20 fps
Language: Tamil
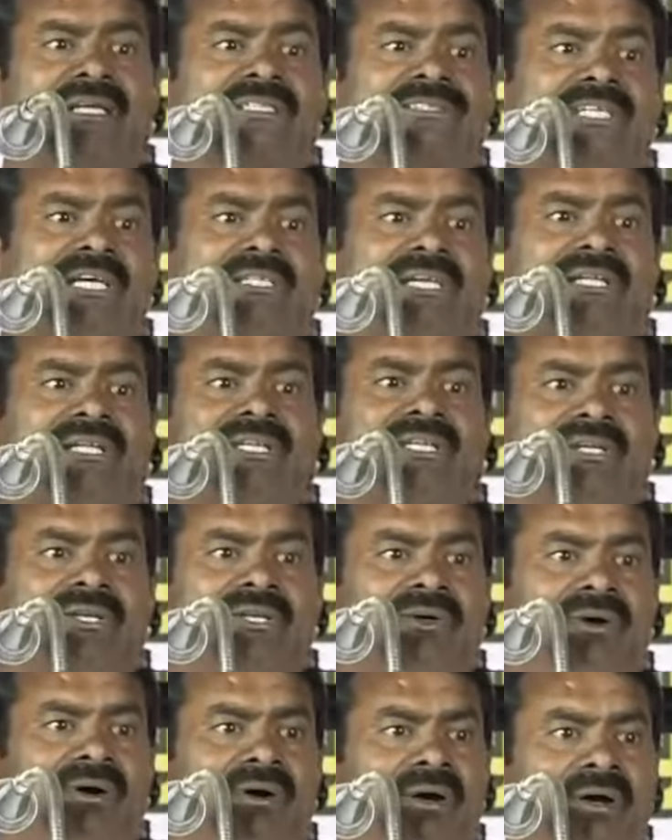நாங்கள்
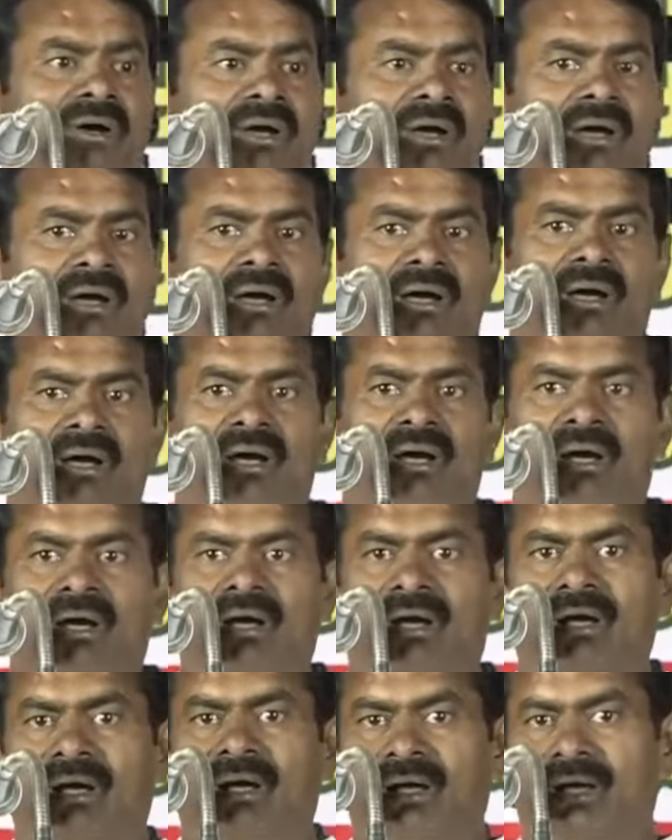கத்திக்கிட்டு இருக்கோம்
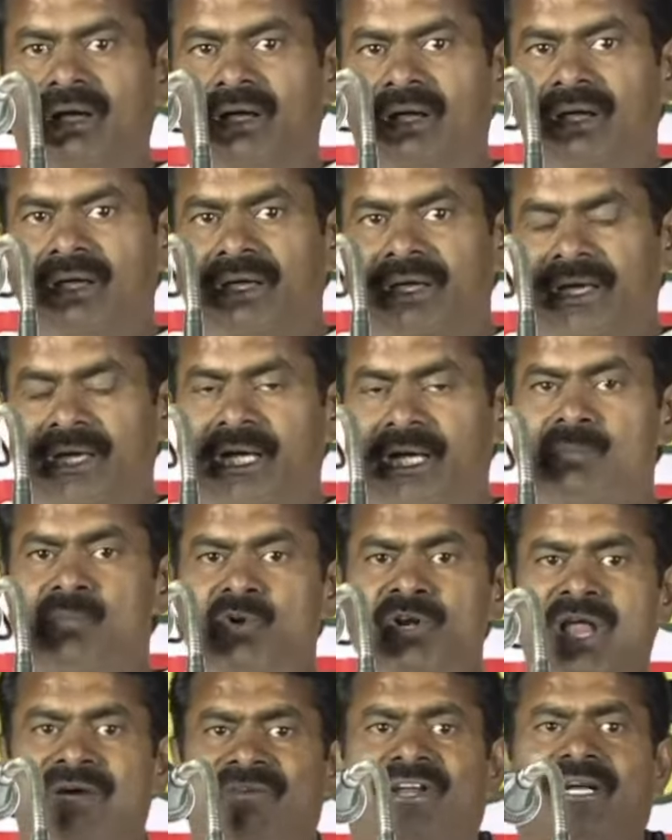
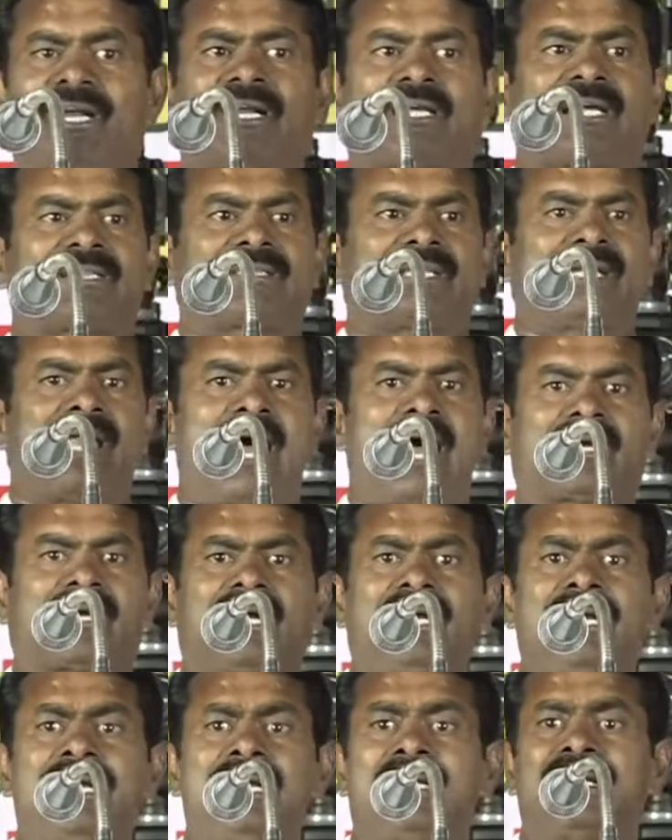எங்கள் முன்னவர்கள்
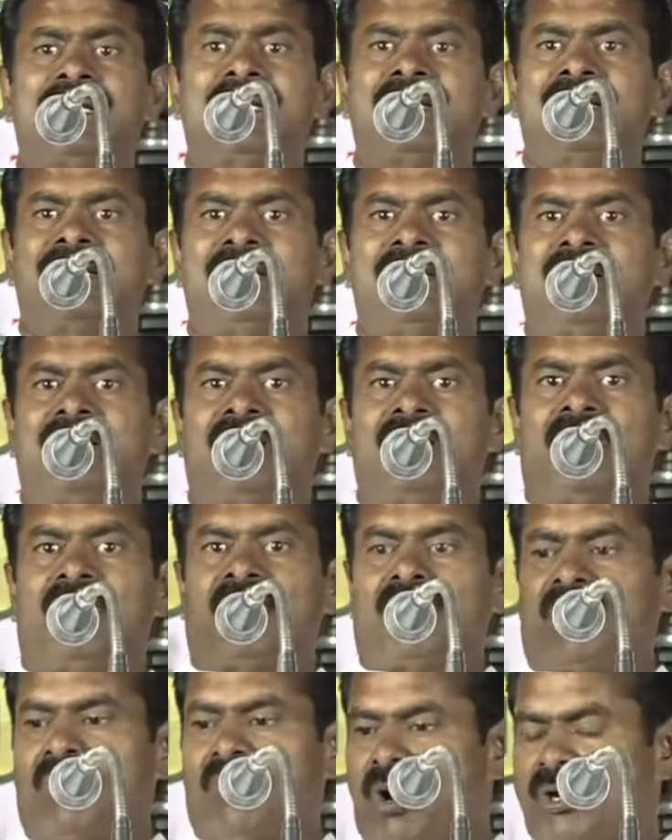கத்தினார்கள்
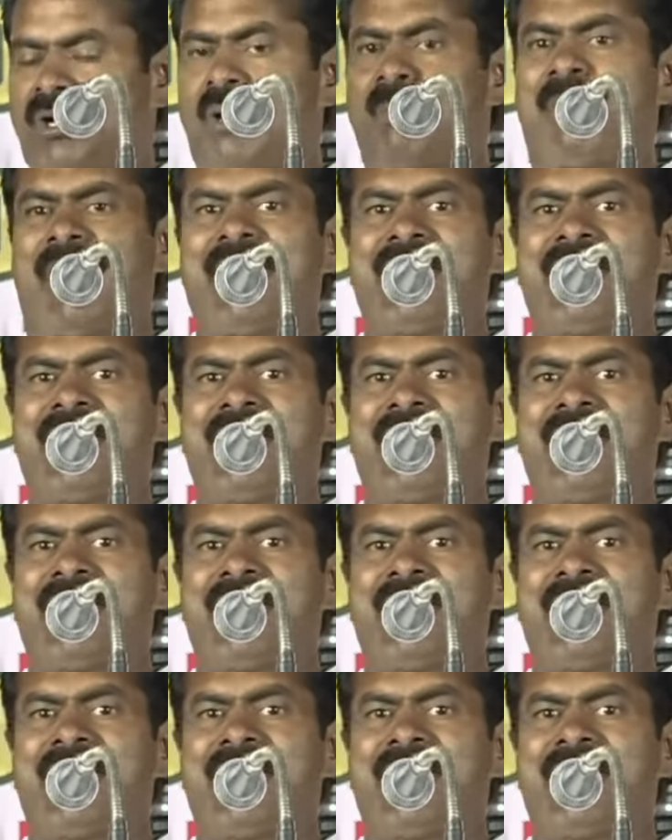ஒன்றும்